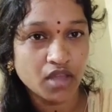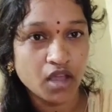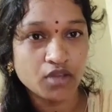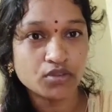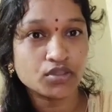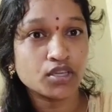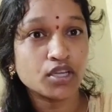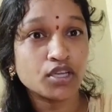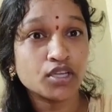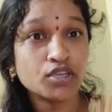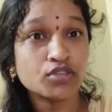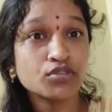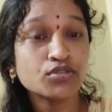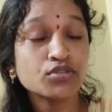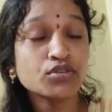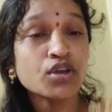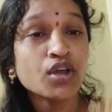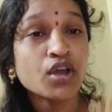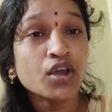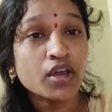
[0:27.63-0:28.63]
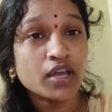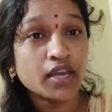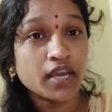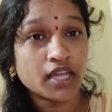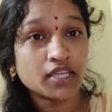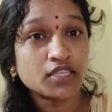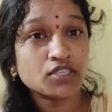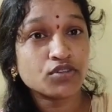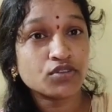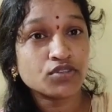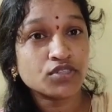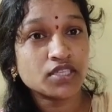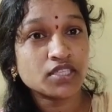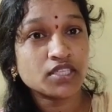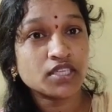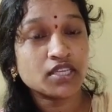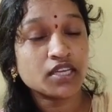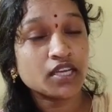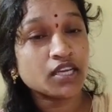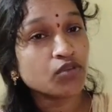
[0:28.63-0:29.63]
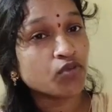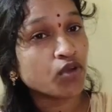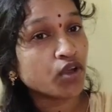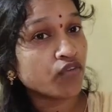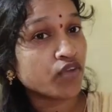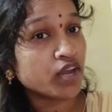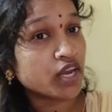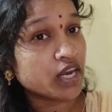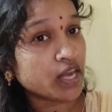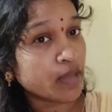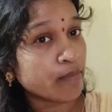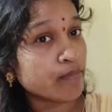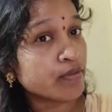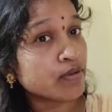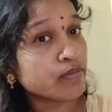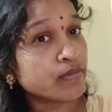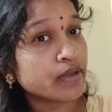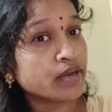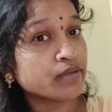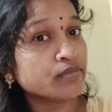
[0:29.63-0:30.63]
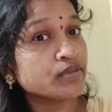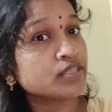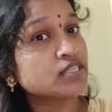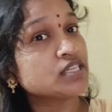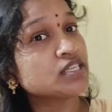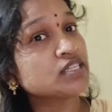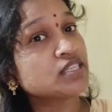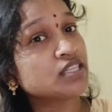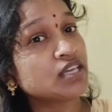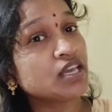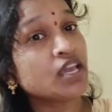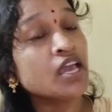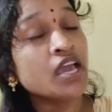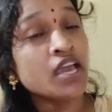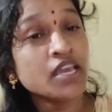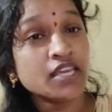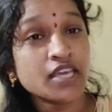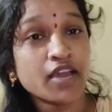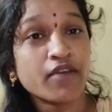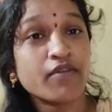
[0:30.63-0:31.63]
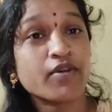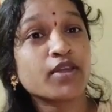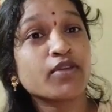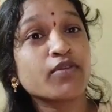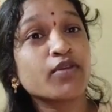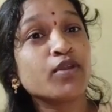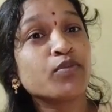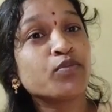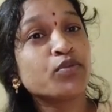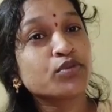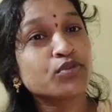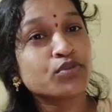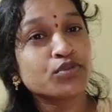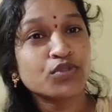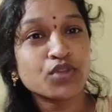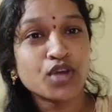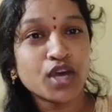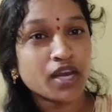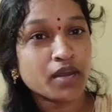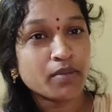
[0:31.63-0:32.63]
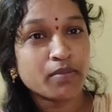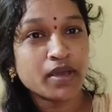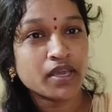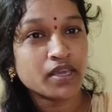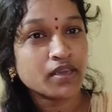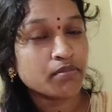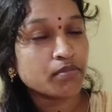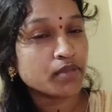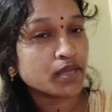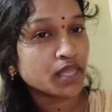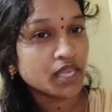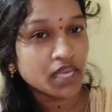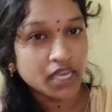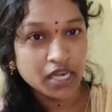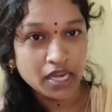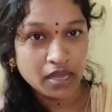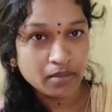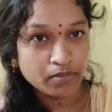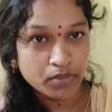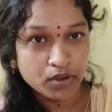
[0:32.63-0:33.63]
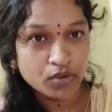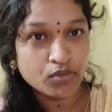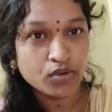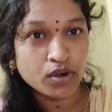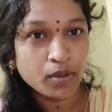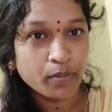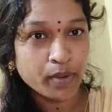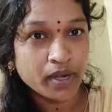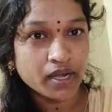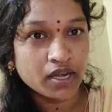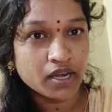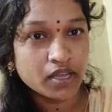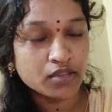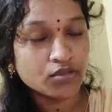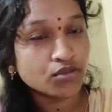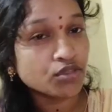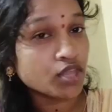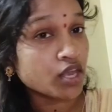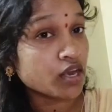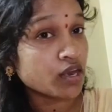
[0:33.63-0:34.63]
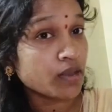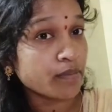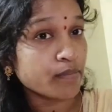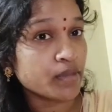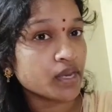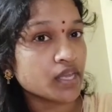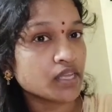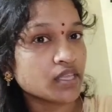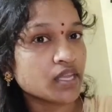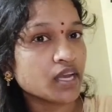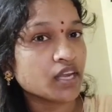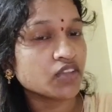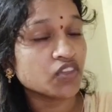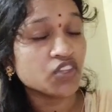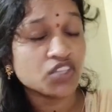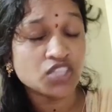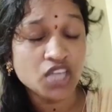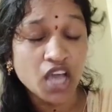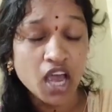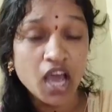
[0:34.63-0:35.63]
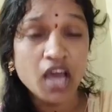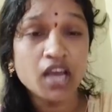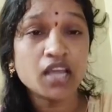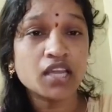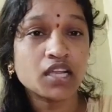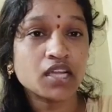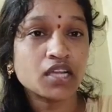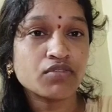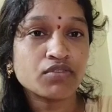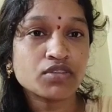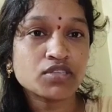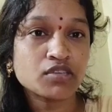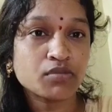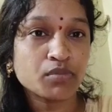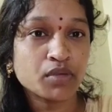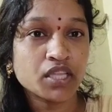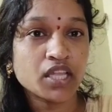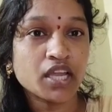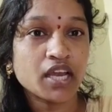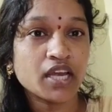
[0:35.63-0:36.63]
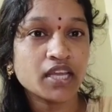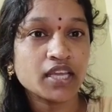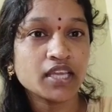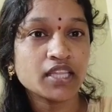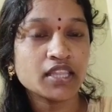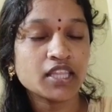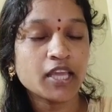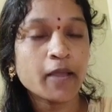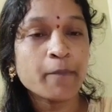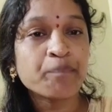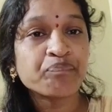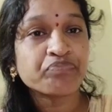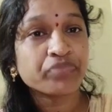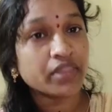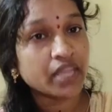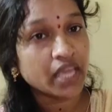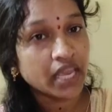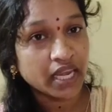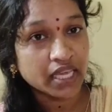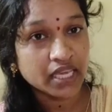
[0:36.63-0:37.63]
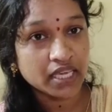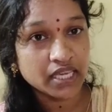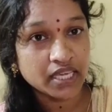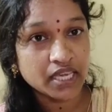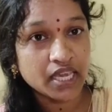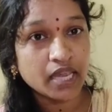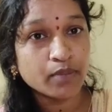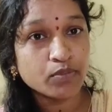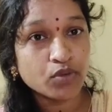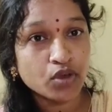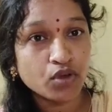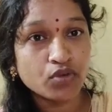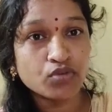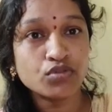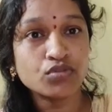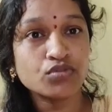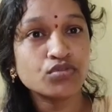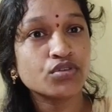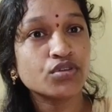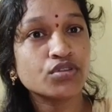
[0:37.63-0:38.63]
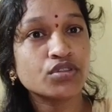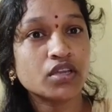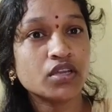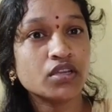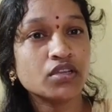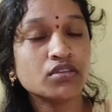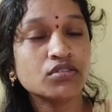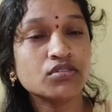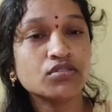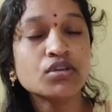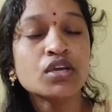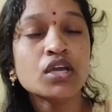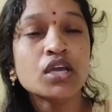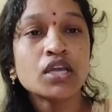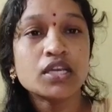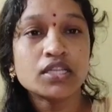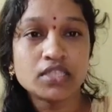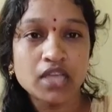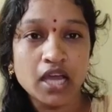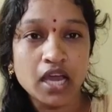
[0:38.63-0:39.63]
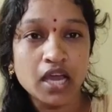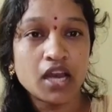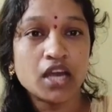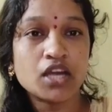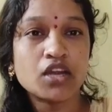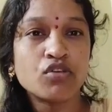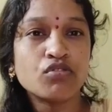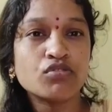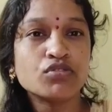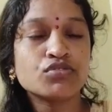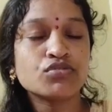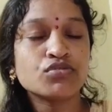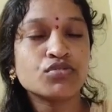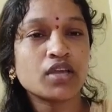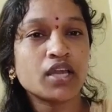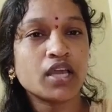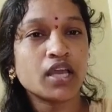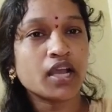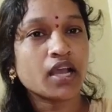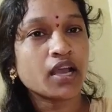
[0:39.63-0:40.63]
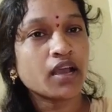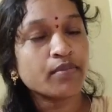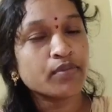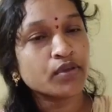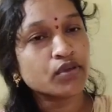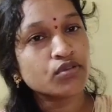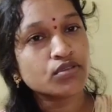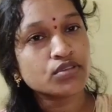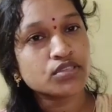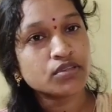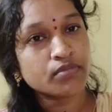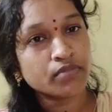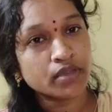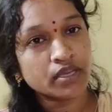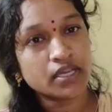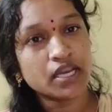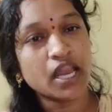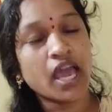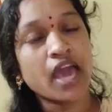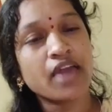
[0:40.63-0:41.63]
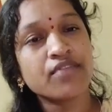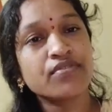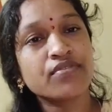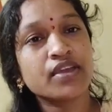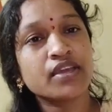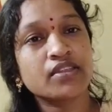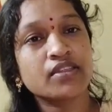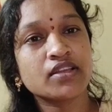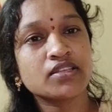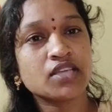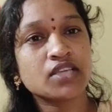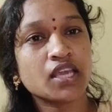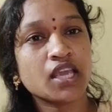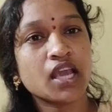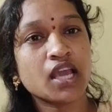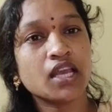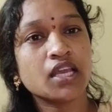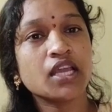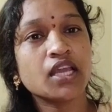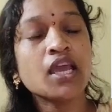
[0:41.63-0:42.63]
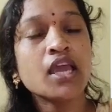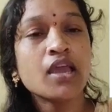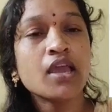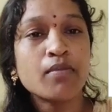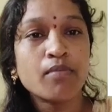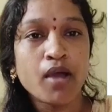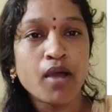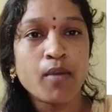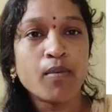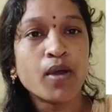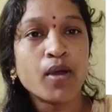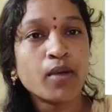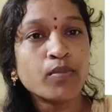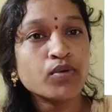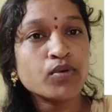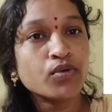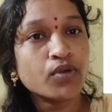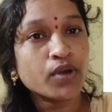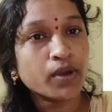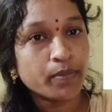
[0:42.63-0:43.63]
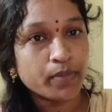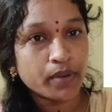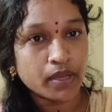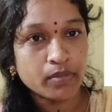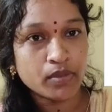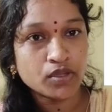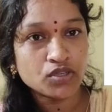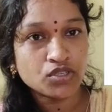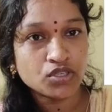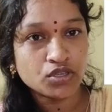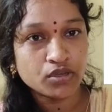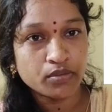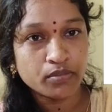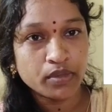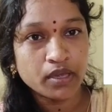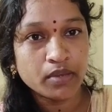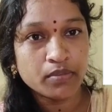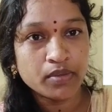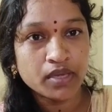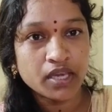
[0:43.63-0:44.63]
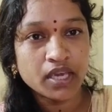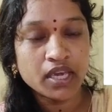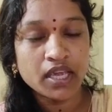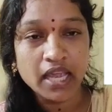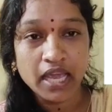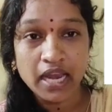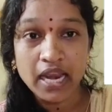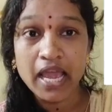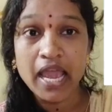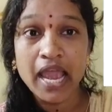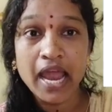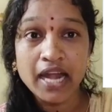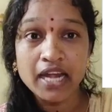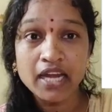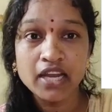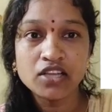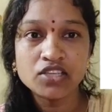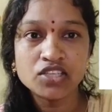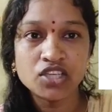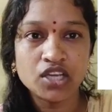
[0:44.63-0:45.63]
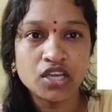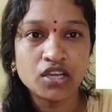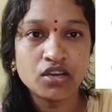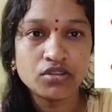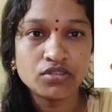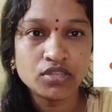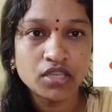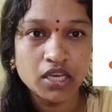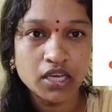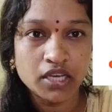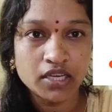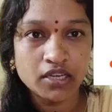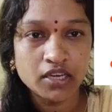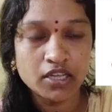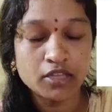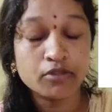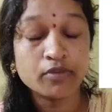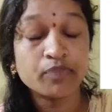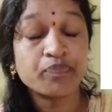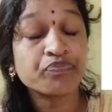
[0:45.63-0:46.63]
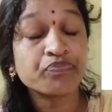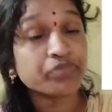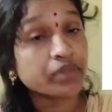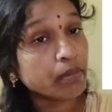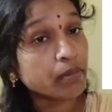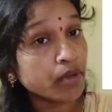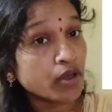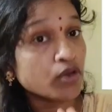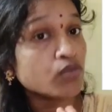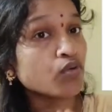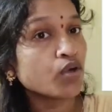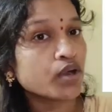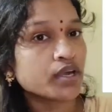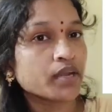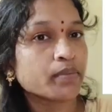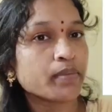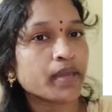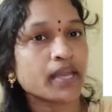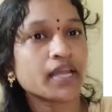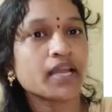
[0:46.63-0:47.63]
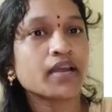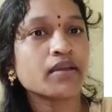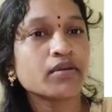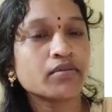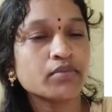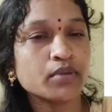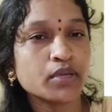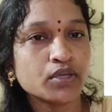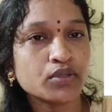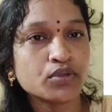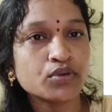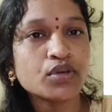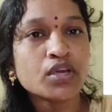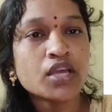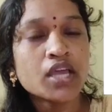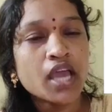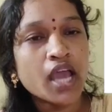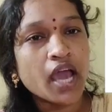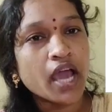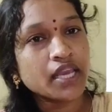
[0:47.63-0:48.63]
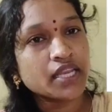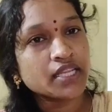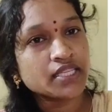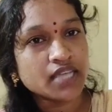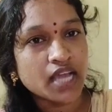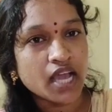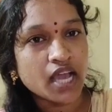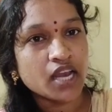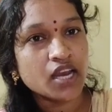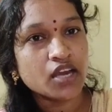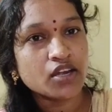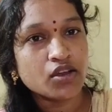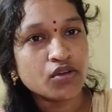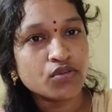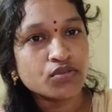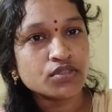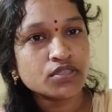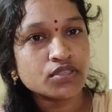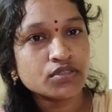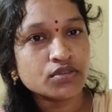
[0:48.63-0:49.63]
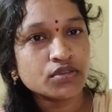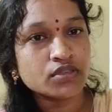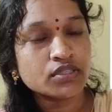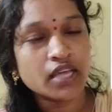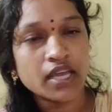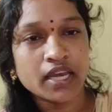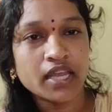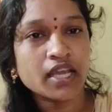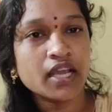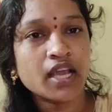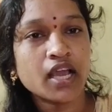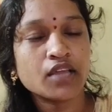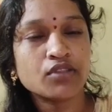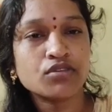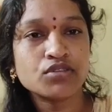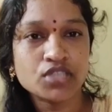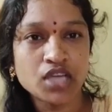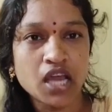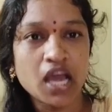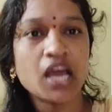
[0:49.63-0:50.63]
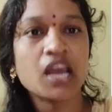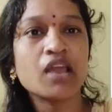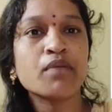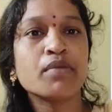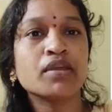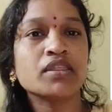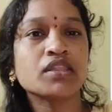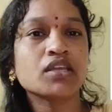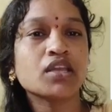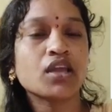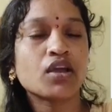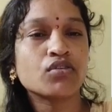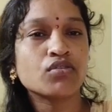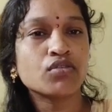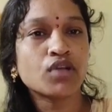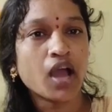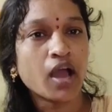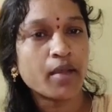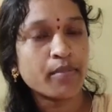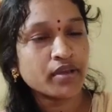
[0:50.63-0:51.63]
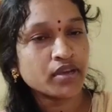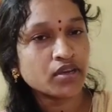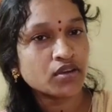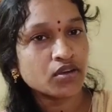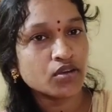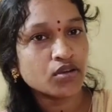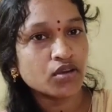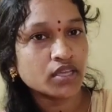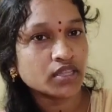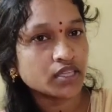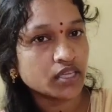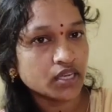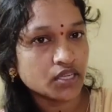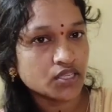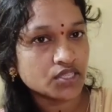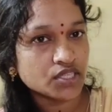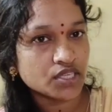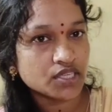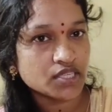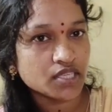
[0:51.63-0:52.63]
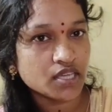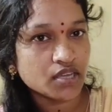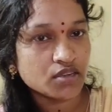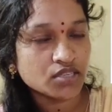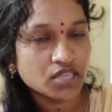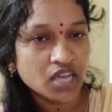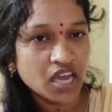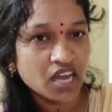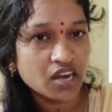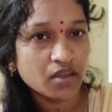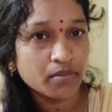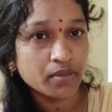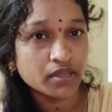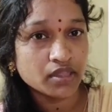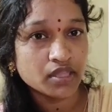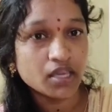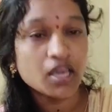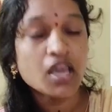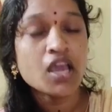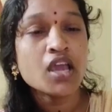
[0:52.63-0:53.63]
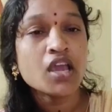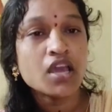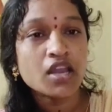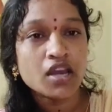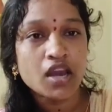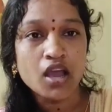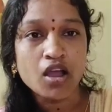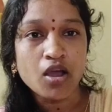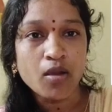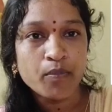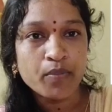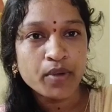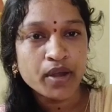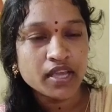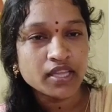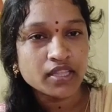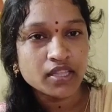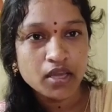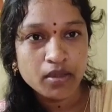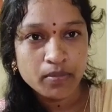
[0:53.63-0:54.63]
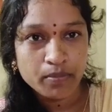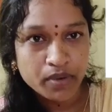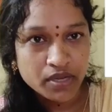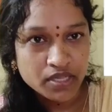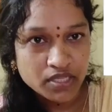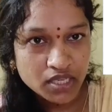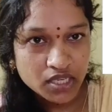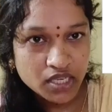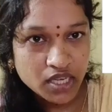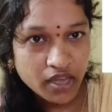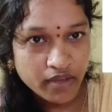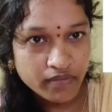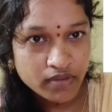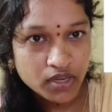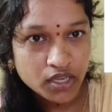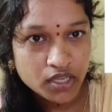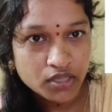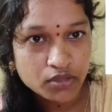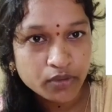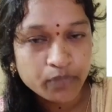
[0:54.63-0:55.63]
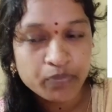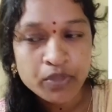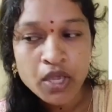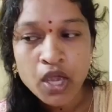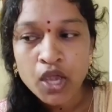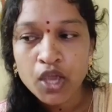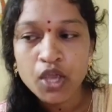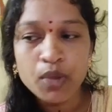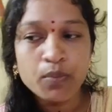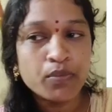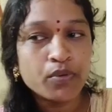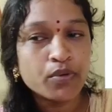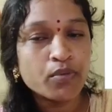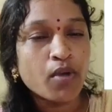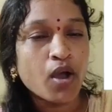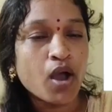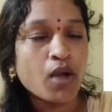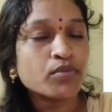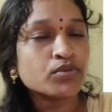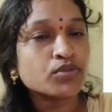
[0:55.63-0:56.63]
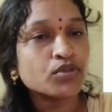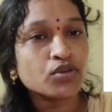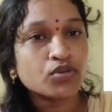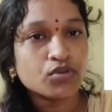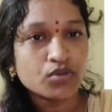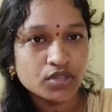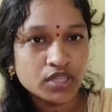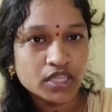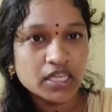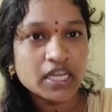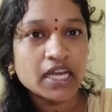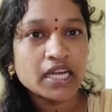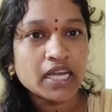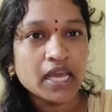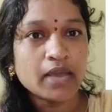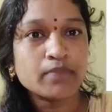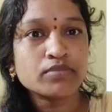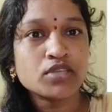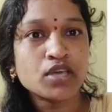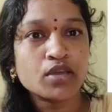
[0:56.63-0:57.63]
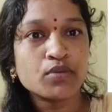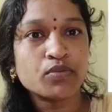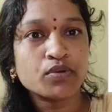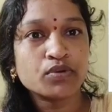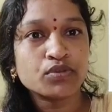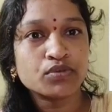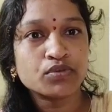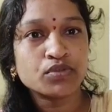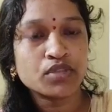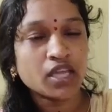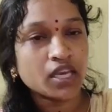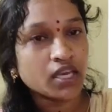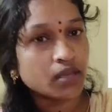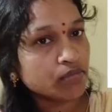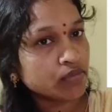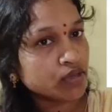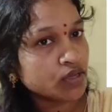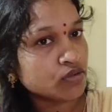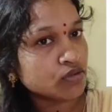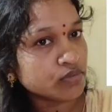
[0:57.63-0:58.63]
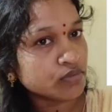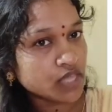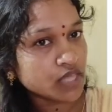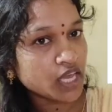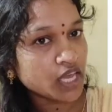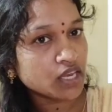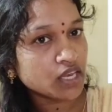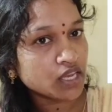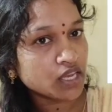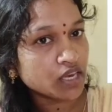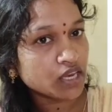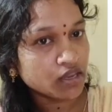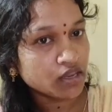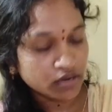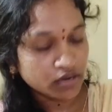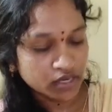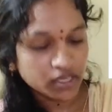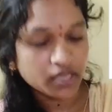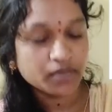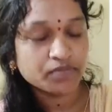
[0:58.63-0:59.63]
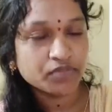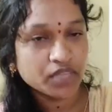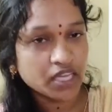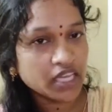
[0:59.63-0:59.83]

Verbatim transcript: నాకు తెలియదు నెక్స్ట్ వచ్చేసి ఏంటంటే ఒకవేళ నెంబర్ మనం ఇచ్చేస్తే ఎవరికి వెళ్ళిపోతుందో అన్న భయం మీద నేను నెంబర్ కూడా పెట్టలేదు తన తన నెంబర్ అయితే అడిగింది చాలా రిక్వెస్ట్ మీద అడిగింది తనకి ఏం డౌట్ ఉందో తెలియదు చాలా డౌట్స్ ఉన్నాయి అక్క మీకోసం నేను క్లారిఫై అయితే చేయాలి మా బాబు కూడా ప్రీమెచ్యూర్ బేబీ ఎలా హ్యాండిల్ చేయాలో తెలియట్లేదు బరువు ఒకటి పెరగడం లేదు అని చాలా డౌట్స్ తనే కాదు చాలామంది నాకు కామెంట్లో తెలియజేశారు చాలామంది నాకు అప్పుడైతే ప్రజెంట్ అవ్వలేదు ఇప్పుడు బాబుతో కొద్దిగా టైం సరిపోతుందని మీకు మీ దగ్గరికి నేను అంటే